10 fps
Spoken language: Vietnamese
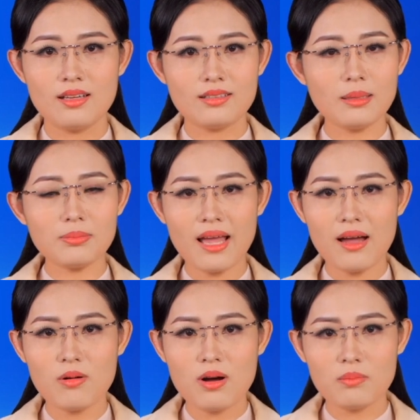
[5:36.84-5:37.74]
Tiếp
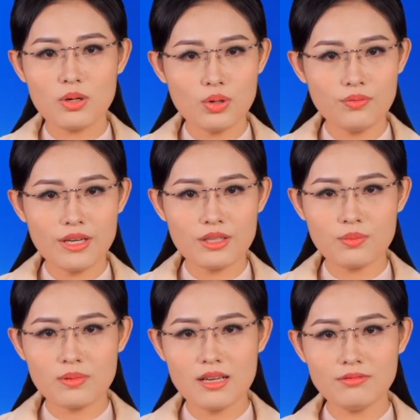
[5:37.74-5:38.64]
theo, mời quý vị
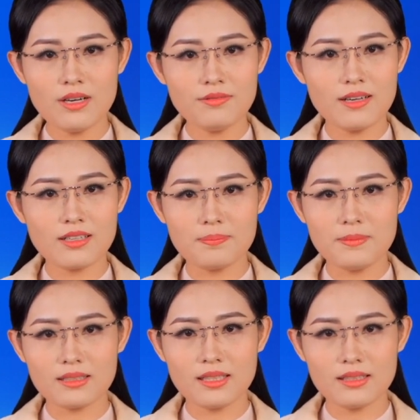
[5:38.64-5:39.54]
cùng đến với phần cập
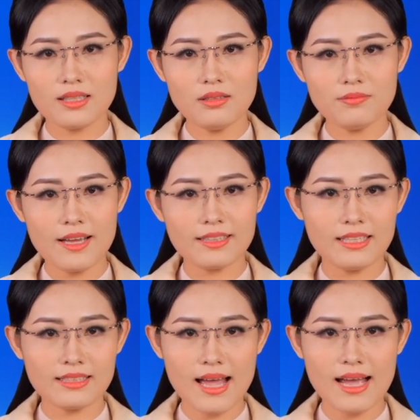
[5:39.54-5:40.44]
nhật tin tức về thiên
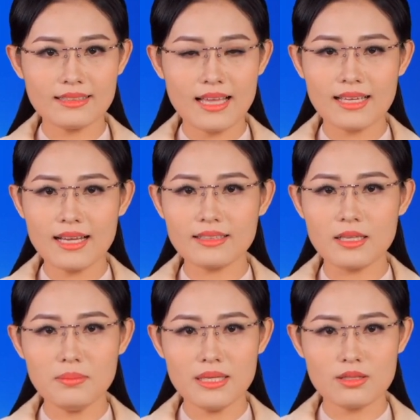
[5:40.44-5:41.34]
tai tại các tỉnh
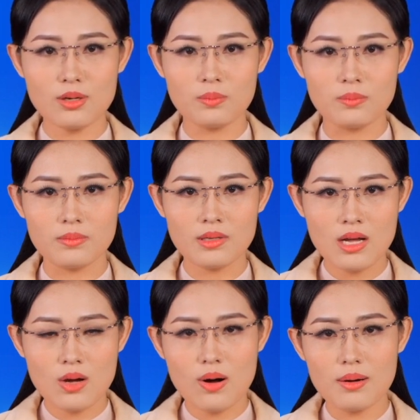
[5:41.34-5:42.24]
miền Trung.
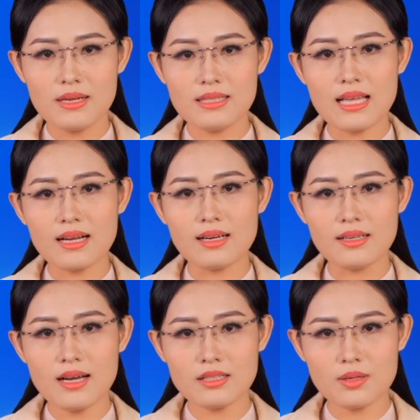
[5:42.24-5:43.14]
Hòa Bình sạt lở
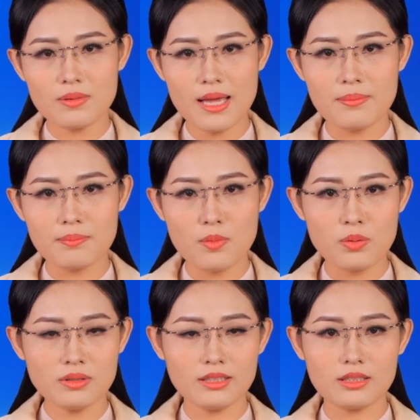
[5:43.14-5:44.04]
đất trong đêm, bốn
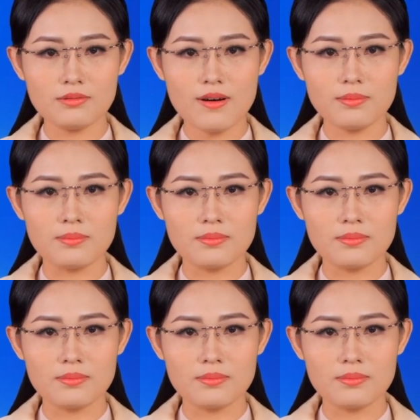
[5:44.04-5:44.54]
người thương vong.